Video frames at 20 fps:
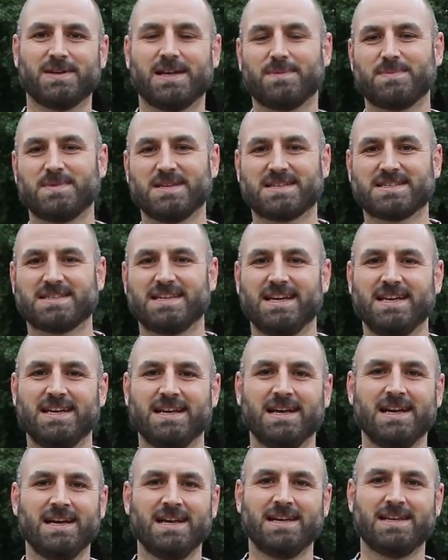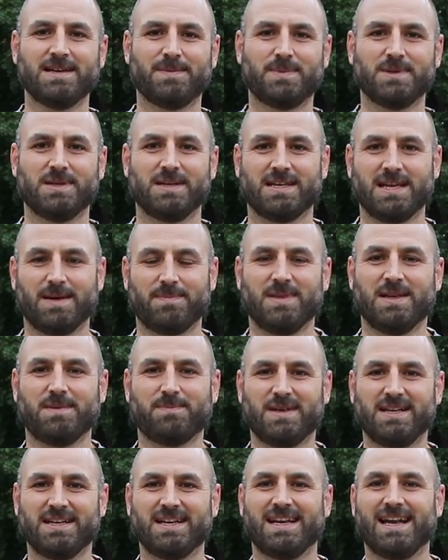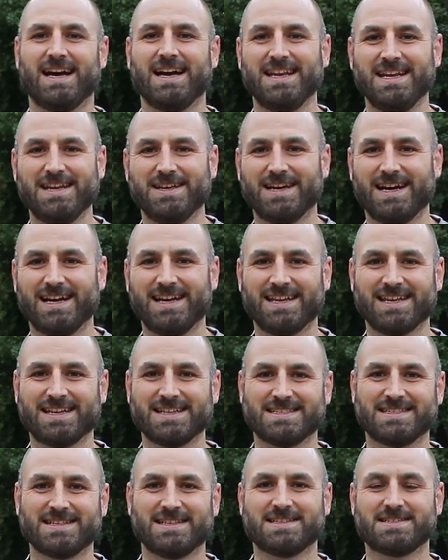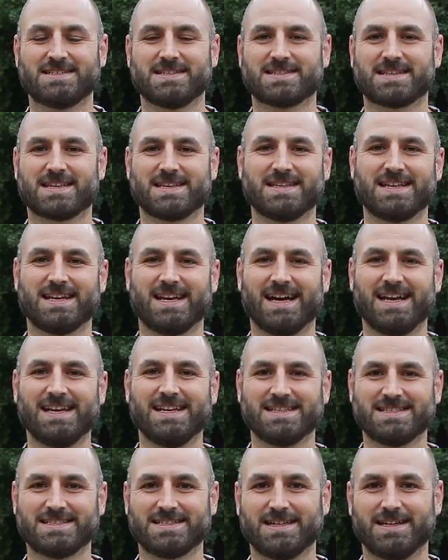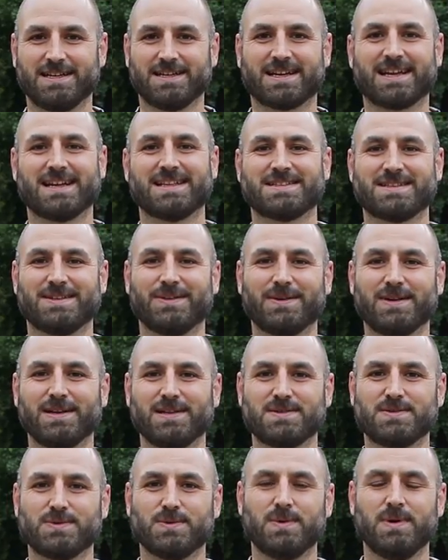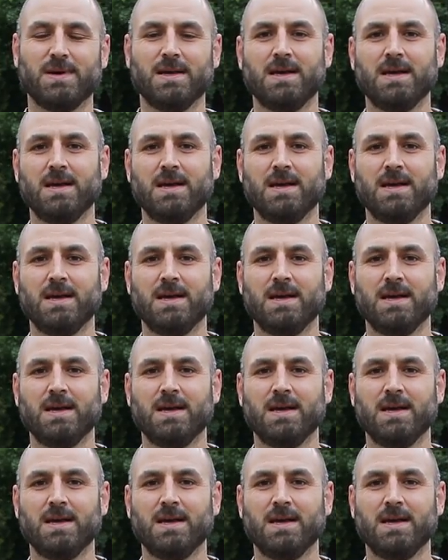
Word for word: Ihr habt ja gesehen, hier, ich habe nicht mal eine Leine eingesetzt, das geht alles äh, ganz locker zu.